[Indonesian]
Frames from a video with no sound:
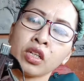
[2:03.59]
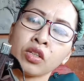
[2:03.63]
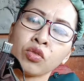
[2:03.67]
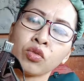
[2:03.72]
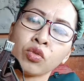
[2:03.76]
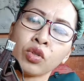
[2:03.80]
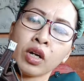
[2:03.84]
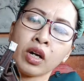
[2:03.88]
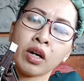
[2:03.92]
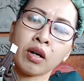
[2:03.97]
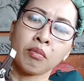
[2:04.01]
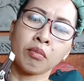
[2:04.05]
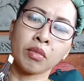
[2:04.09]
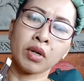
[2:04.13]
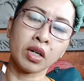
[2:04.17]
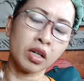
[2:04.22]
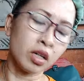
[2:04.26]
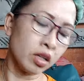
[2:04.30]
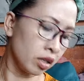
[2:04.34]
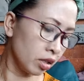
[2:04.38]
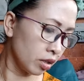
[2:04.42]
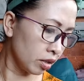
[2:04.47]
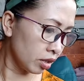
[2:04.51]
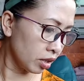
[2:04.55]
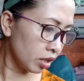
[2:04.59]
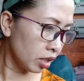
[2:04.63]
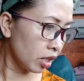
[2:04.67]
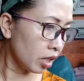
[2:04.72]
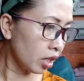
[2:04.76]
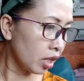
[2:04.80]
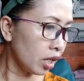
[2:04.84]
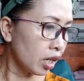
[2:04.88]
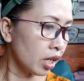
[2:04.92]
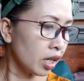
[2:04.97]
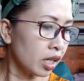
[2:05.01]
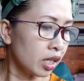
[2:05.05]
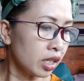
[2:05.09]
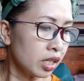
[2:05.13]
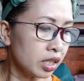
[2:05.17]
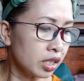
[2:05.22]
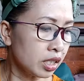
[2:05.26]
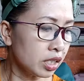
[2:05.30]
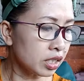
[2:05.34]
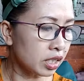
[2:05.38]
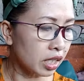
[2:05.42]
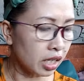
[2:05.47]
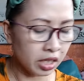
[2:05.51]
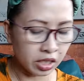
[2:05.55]
juga aman ini
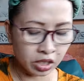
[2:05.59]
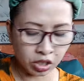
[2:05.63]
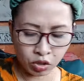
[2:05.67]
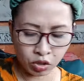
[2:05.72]
size